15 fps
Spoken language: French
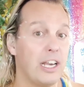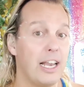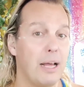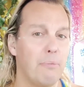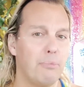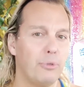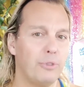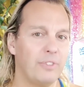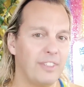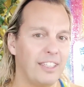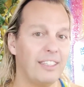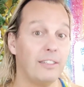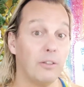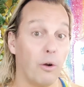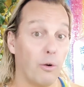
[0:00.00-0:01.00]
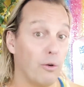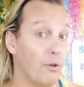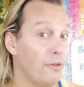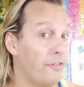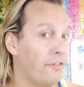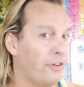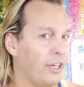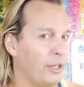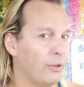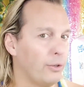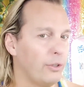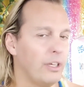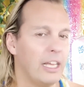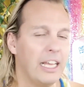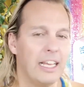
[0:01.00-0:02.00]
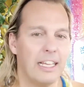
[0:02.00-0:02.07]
la beauté dans le frigo.